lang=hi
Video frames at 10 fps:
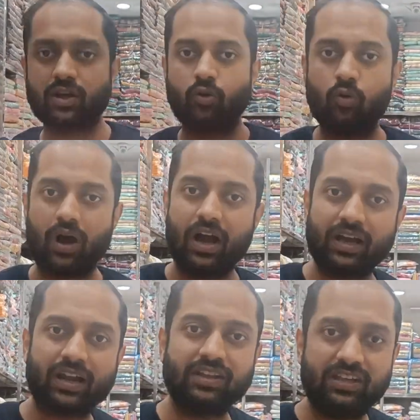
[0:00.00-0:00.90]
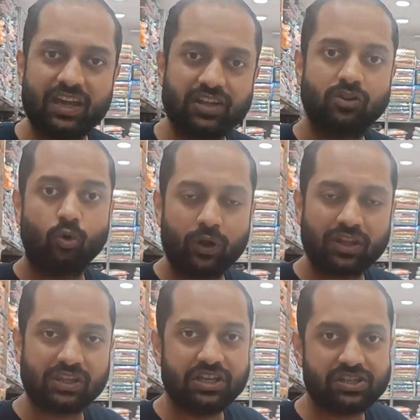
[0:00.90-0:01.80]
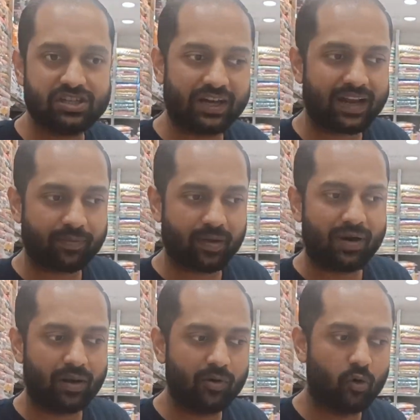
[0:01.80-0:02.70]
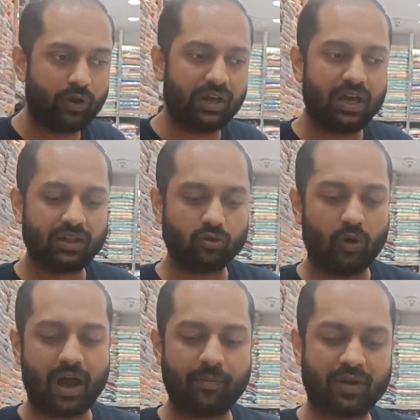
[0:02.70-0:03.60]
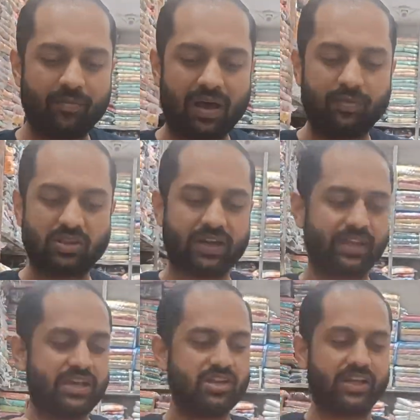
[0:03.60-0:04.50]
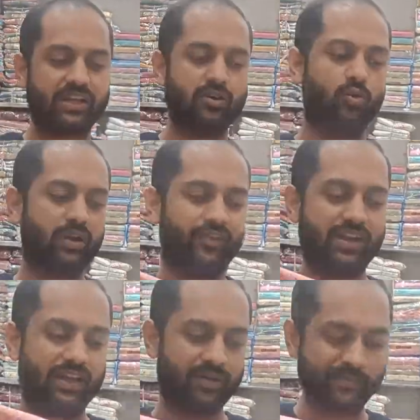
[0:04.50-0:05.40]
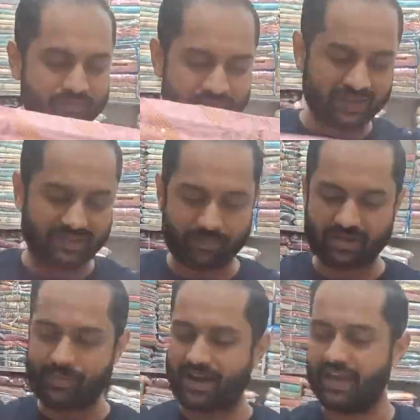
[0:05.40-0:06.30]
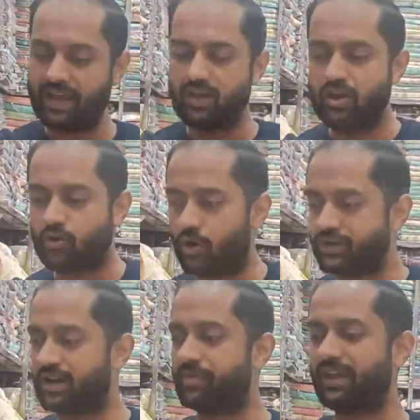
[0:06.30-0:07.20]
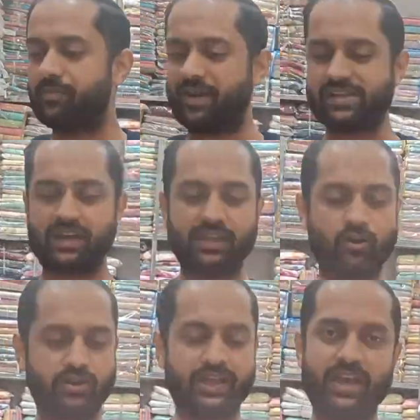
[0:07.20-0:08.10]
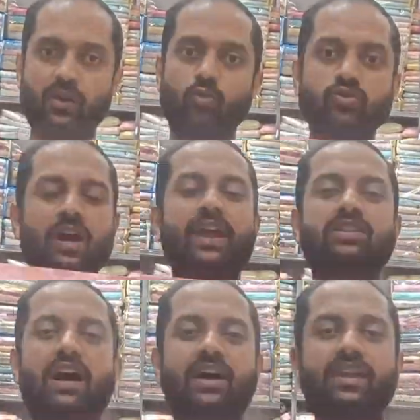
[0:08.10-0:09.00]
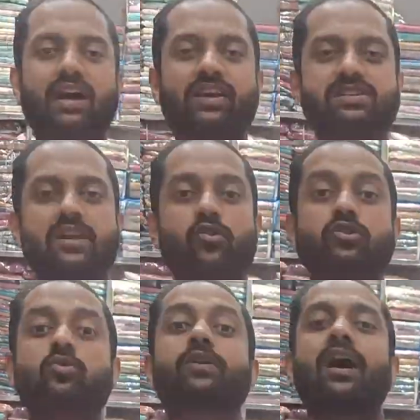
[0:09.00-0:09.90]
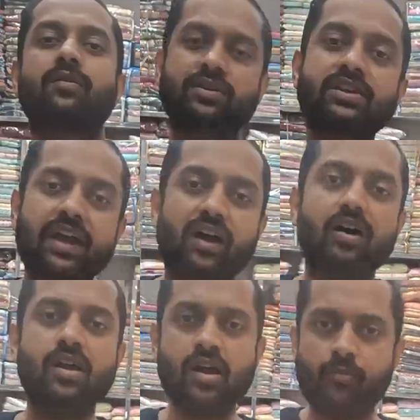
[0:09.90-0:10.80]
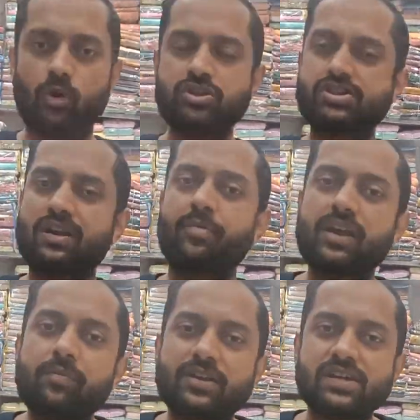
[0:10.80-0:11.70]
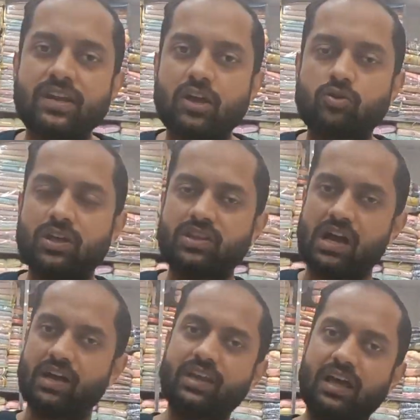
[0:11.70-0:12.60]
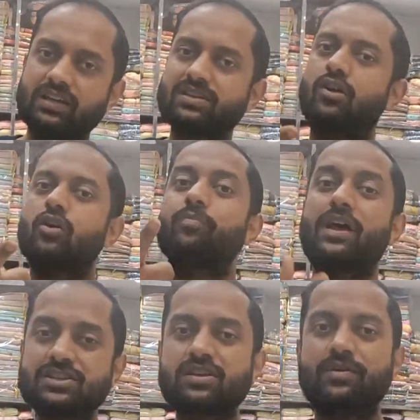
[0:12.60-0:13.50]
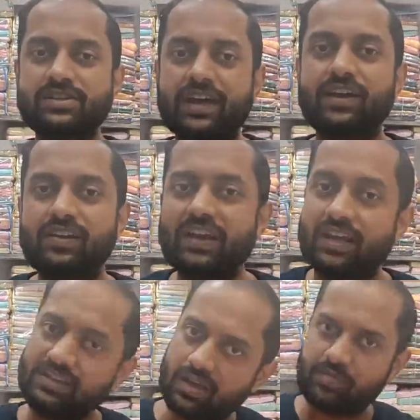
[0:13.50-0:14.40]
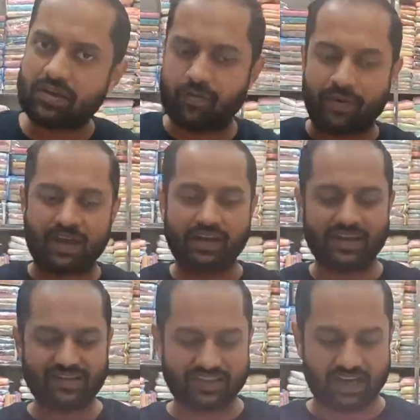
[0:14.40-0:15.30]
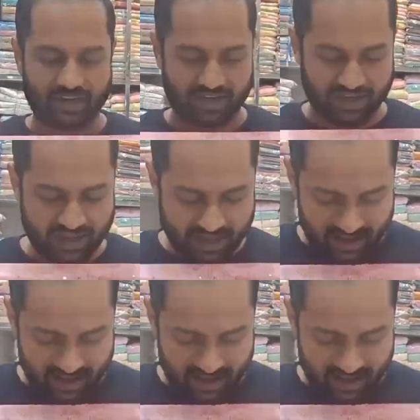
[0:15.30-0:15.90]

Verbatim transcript: देता हूं अगर ये दो या तीन चीज़ अगर आपके माल में होगी ना तो आपके माल में तरक्की ही तरक्की होने वाली है सबसे पहले कॉटन कपड़े की पहचान क्या होती है उसका एक धागा निकाल के चलाओगे तो वो राख बन जाएगा पोलिस्टर कपड़े की पहचान क्या होती है धागा निकाल के चलाओगे वो प्लास्टिक बन जाएगी ठीक है ना ये भी एक व्यापारी ने ही सिखा रखा है